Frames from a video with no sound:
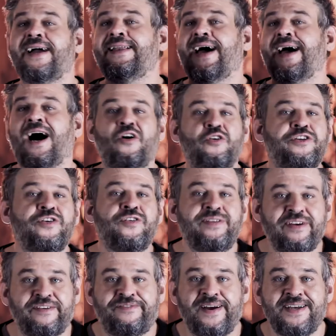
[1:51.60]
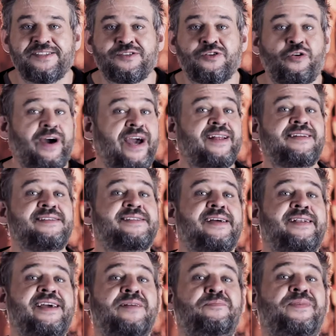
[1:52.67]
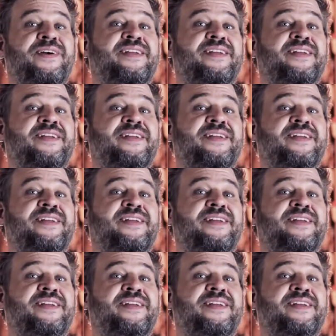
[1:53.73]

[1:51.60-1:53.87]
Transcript: dein Audiointerface korrekt installiert